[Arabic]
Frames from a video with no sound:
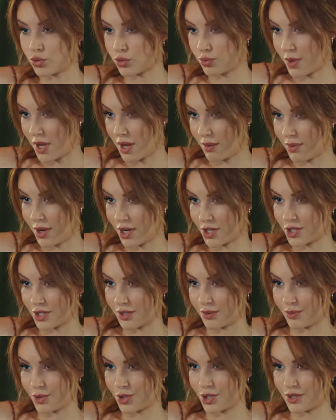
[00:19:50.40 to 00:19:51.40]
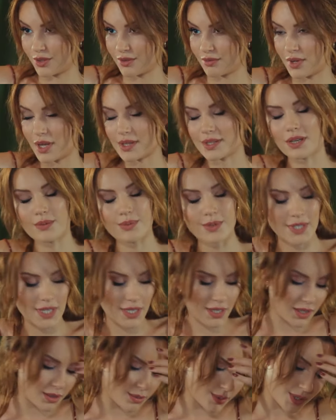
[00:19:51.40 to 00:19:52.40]
بلشت تتشكل؟ اي طبعا
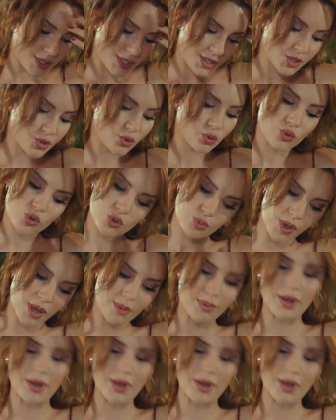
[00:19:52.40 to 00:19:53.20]
لأمثالك بتبلش